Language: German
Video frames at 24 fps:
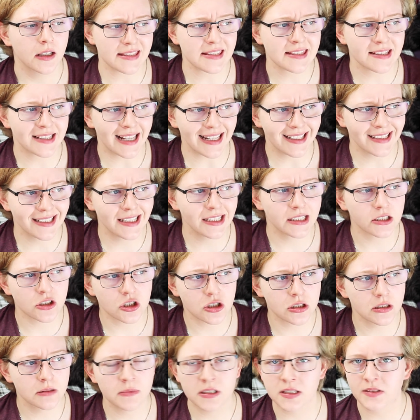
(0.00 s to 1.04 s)
dass es dann
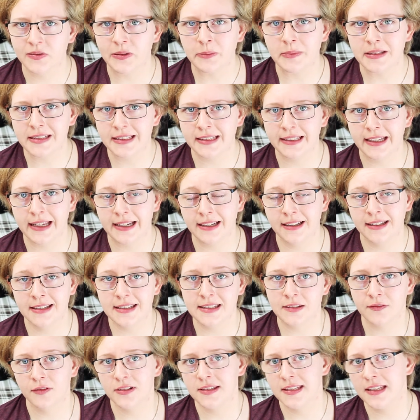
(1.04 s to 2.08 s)
nicht schlimm ist, wenn man sich die Hände
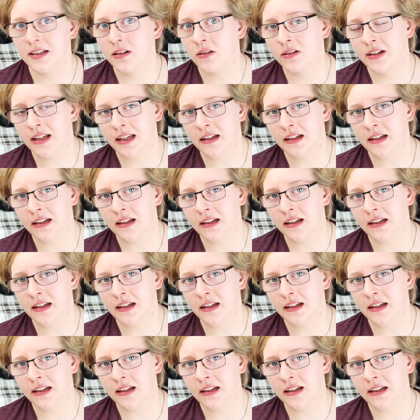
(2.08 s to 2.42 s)
desinfiziert